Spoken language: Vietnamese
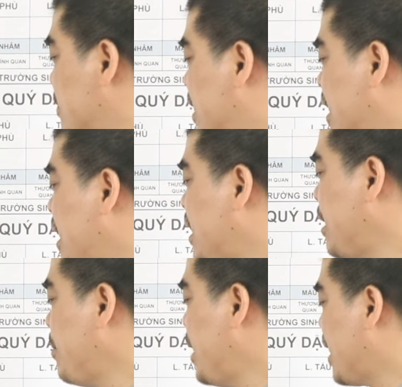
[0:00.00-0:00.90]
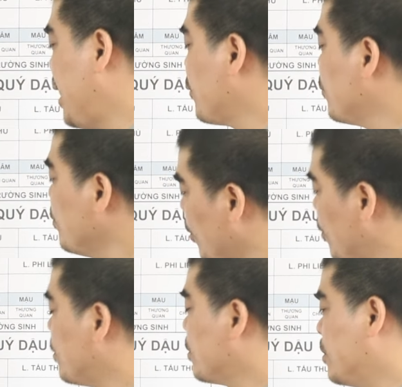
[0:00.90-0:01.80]
và cái hạn năm là cái hạn Ngũ
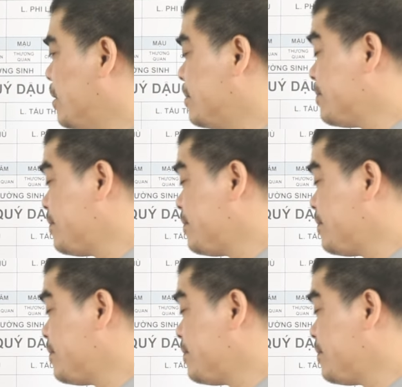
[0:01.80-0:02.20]
Mộ, đúng không ạ?